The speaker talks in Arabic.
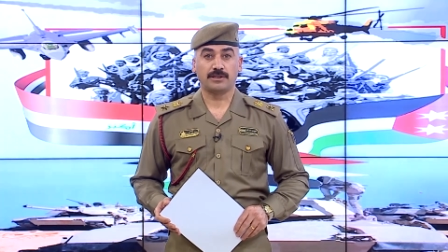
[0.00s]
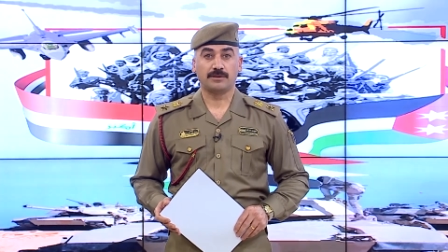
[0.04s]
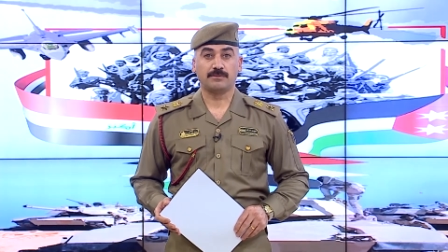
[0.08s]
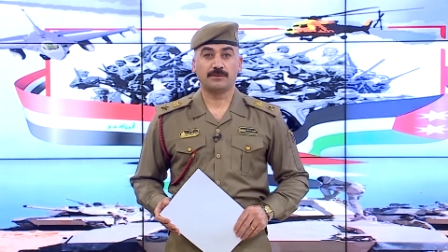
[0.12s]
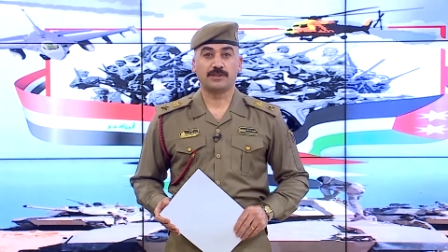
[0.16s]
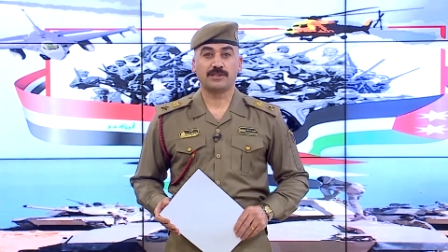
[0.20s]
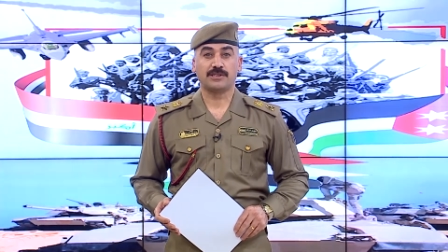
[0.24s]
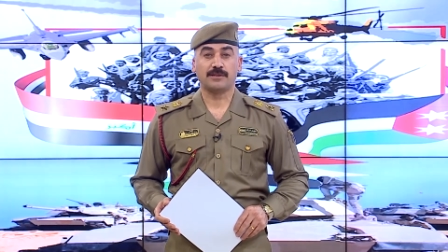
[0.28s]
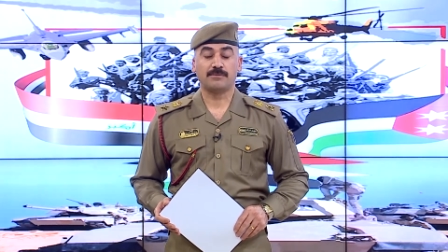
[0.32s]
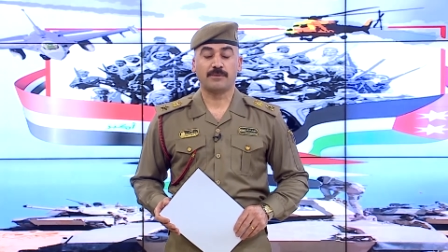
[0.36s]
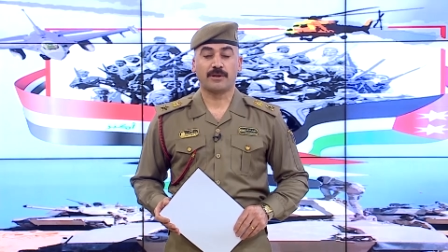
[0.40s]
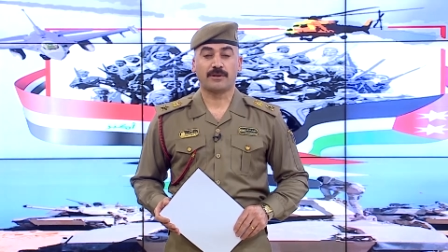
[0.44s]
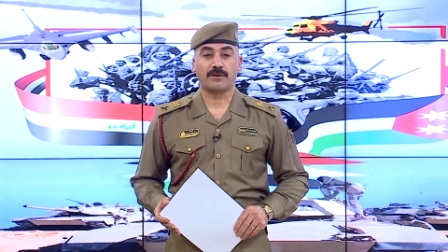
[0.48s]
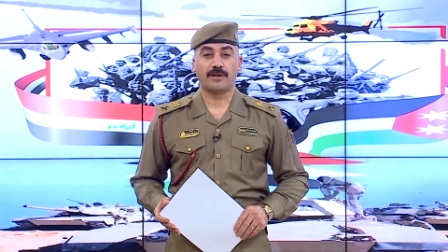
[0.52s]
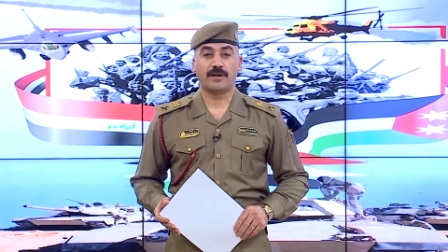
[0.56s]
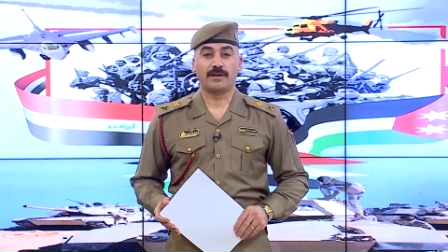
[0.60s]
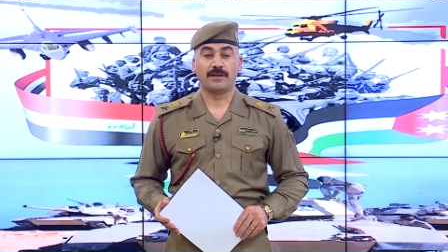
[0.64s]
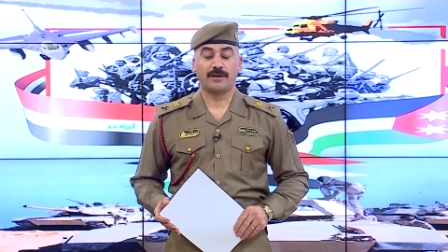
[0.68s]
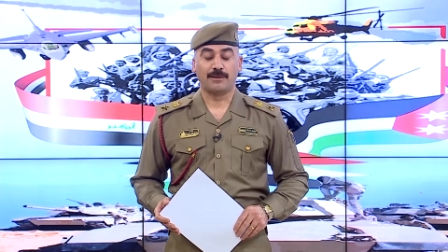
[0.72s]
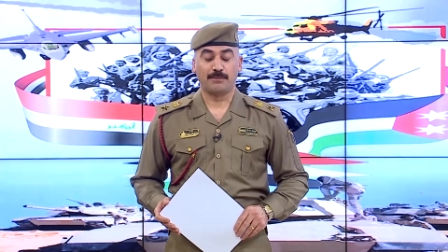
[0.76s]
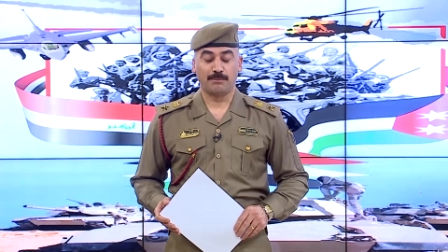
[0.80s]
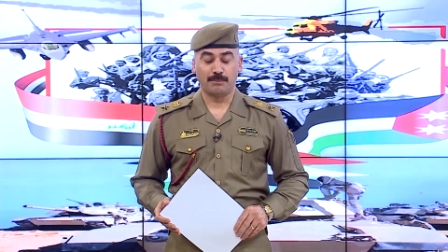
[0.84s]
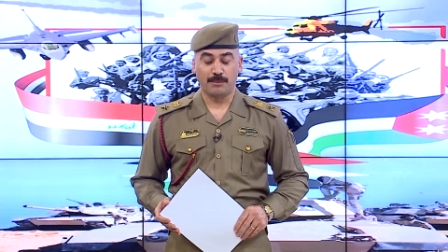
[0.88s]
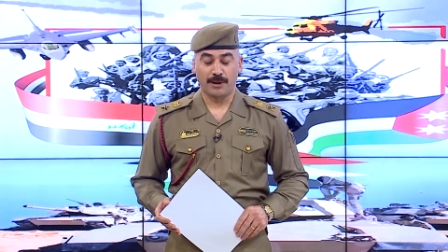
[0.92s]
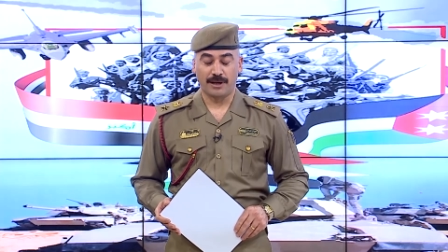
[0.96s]
مستمرة
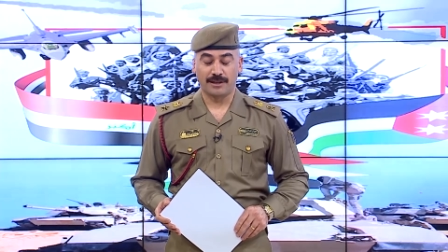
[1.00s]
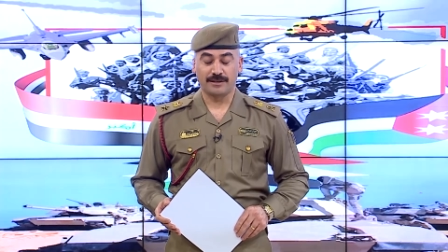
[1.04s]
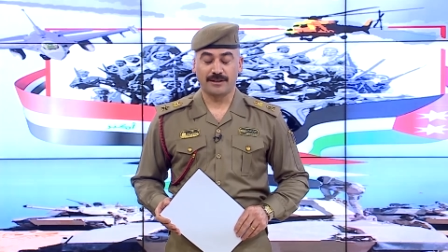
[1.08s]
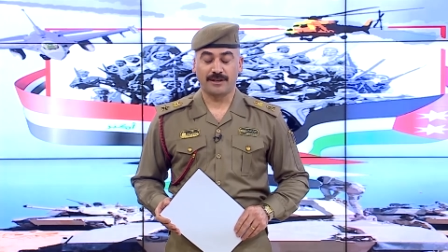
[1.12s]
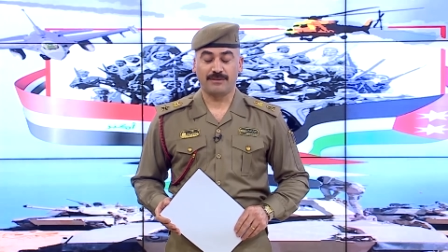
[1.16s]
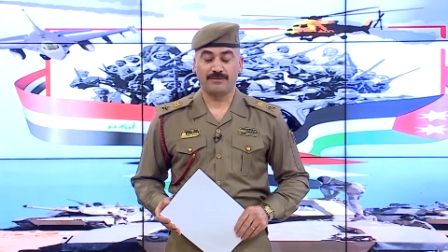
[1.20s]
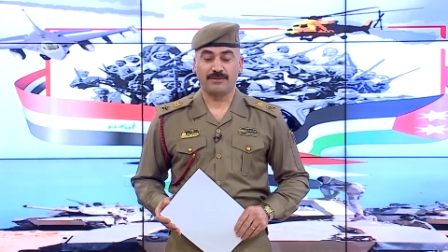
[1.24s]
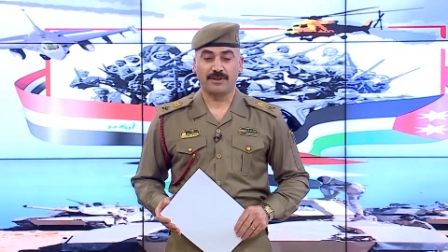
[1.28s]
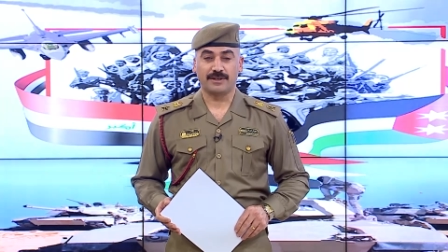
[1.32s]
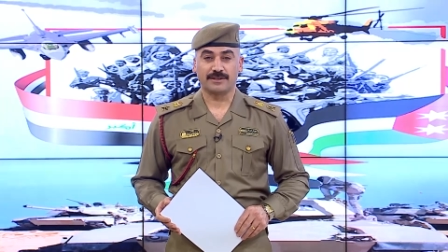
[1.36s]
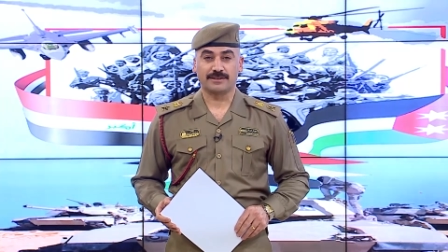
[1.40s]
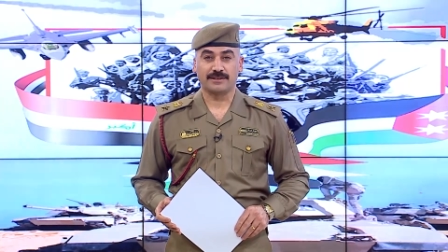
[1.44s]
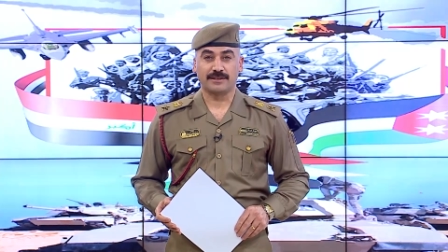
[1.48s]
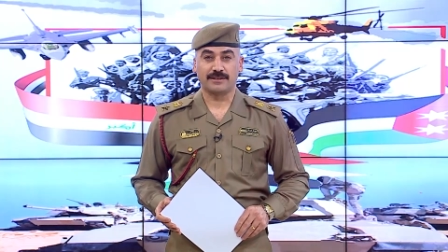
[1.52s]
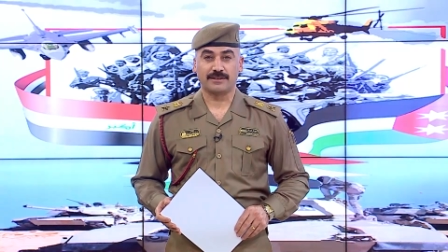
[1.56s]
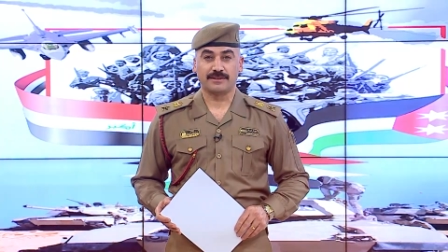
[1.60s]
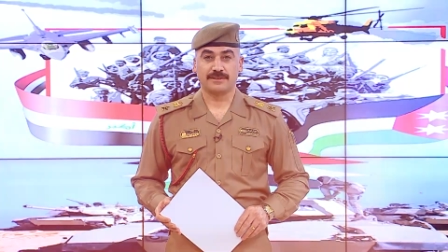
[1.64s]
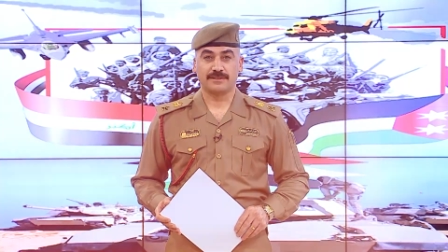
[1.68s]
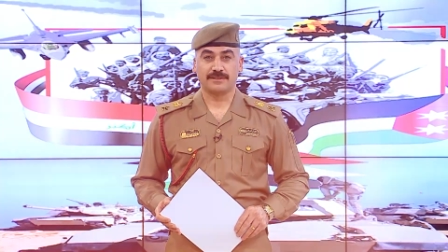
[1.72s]
بعد الفاصل